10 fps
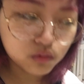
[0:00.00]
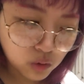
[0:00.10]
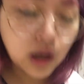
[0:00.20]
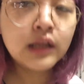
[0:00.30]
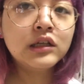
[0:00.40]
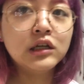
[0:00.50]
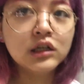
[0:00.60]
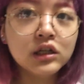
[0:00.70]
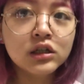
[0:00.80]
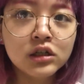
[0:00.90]
ご飯に
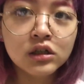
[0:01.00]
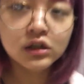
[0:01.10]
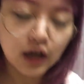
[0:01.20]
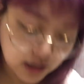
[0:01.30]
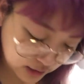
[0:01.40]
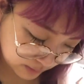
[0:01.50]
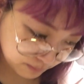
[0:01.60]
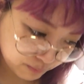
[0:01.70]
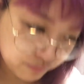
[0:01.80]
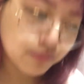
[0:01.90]
はい
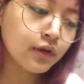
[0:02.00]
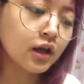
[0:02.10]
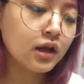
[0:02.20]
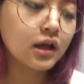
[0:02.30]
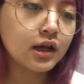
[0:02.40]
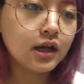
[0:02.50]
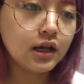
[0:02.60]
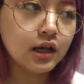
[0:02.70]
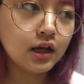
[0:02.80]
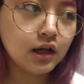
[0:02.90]

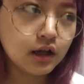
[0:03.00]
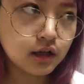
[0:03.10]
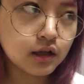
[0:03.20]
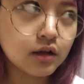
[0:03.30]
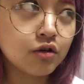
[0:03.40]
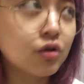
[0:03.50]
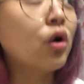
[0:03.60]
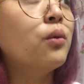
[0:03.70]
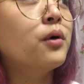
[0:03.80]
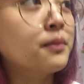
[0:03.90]
行く
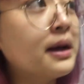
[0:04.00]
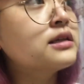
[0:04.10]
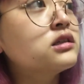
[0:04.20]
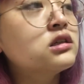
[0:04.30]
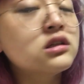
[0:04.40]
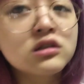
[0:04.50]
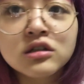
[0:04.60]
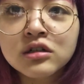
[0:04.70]
と思います。